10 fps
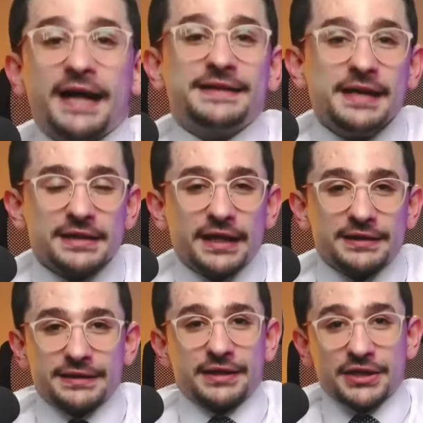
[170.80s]

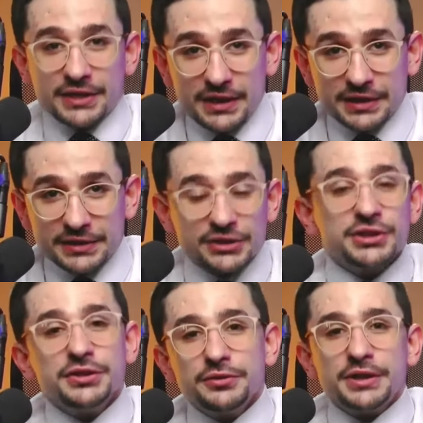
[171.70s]
Однако на гражданке
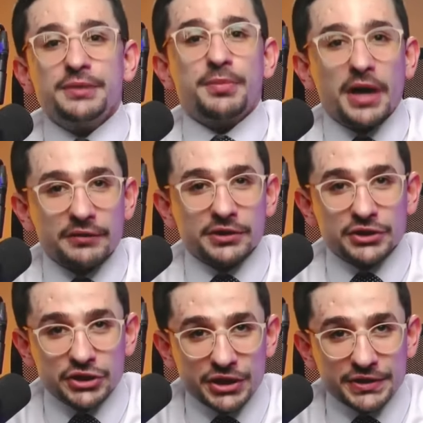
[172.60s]
совершенно другие
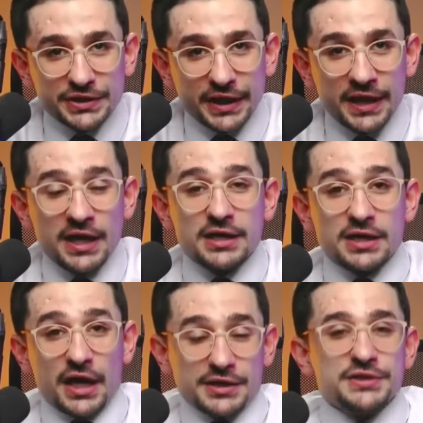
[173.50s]
правила жизни,
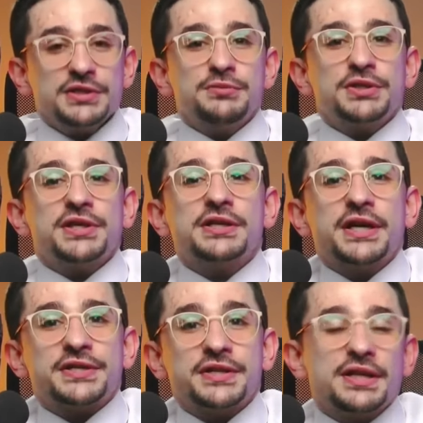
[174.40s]
и они с этим не
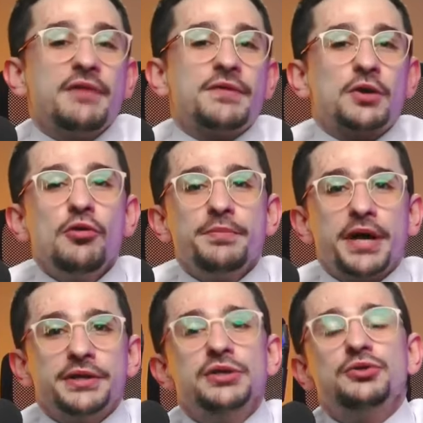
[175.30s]
согласны. Там в
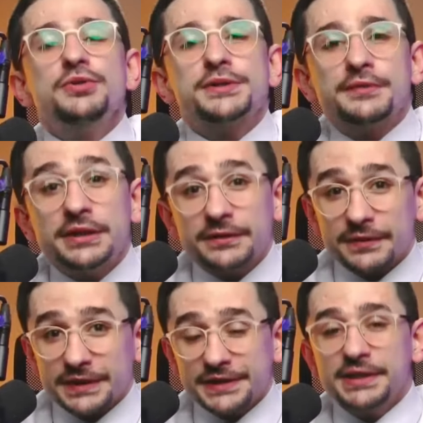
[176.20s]
окопе они чувствовали и
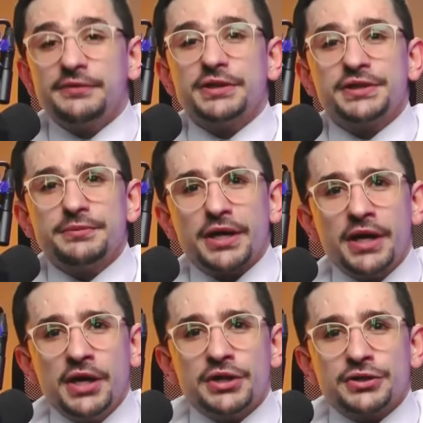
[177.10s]
нафантазировали себе
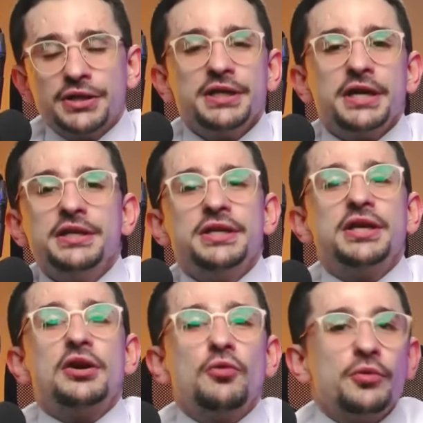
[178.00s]
себя, что они какие-то
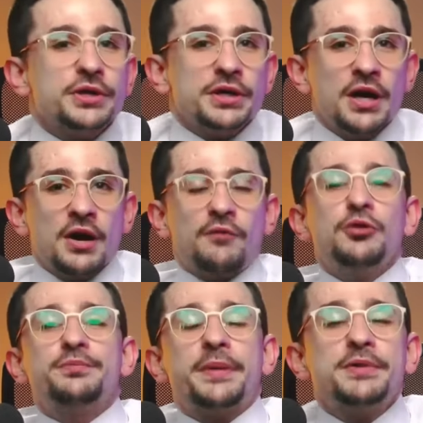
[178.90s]
герои.
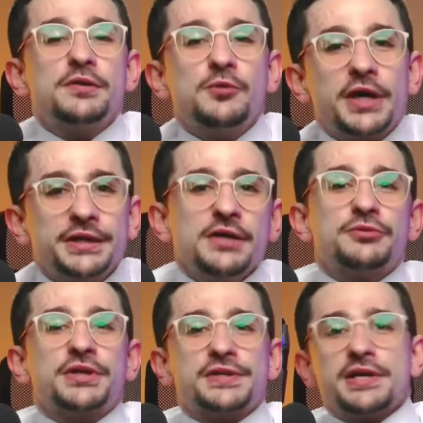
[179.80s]
Вот по Первому
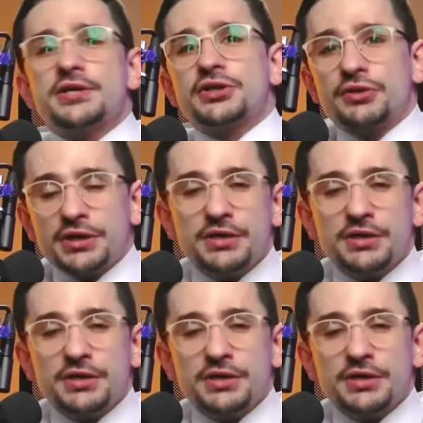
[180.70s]
каналу сказали, что